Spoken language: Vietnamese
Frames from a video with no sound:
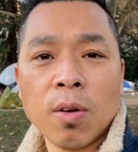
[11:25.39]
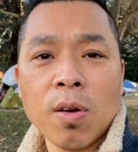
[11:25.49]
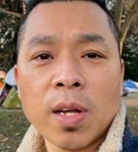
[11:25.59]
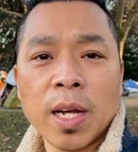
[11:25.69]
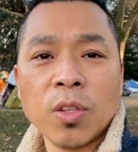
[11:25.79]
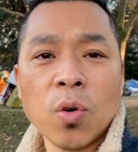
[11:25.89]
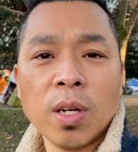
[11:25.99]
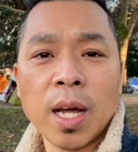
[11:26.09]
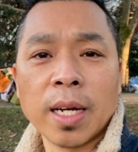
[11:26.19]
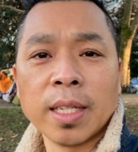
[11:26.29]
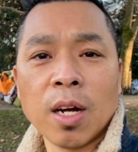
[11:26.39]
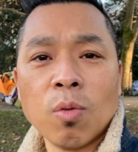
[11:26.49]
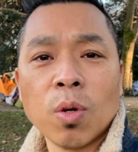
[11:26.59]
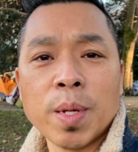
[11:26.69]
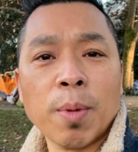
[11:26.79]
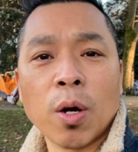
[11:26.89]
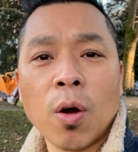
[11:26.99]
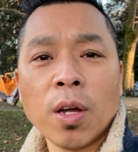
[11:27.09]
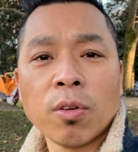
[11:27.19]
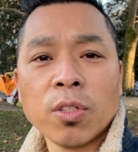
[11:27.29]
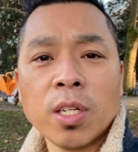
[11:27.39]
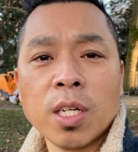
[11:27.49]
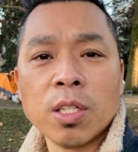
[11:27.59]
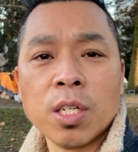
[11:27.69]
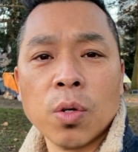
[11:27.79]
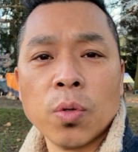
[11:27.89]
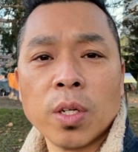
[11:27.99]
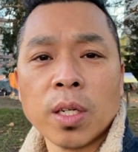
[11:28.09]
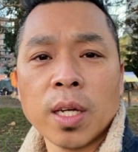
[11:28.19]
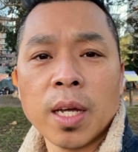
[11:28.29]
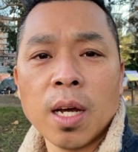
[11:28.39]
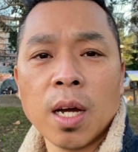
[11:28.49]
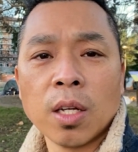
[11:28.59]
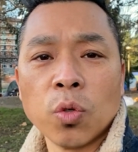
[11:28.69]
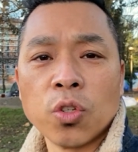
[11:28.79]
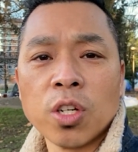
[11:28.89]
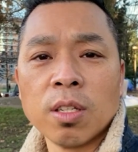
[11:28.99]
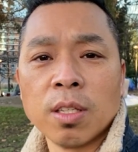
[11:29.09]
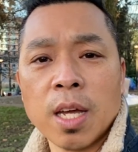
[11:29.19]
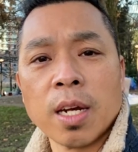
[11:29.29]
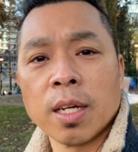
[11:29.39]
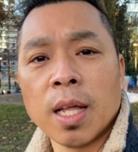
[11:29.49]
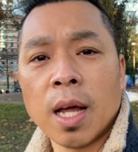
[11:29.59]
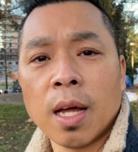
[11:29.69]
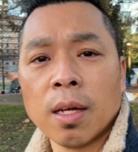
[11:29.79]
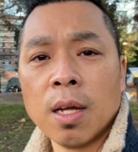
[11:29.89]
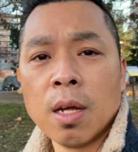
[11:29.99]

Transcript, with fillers: có cái tốt là người ta không có bị bỏ đói có rất nhiều nhiều những cái uh, tổ chức từ thiện người ta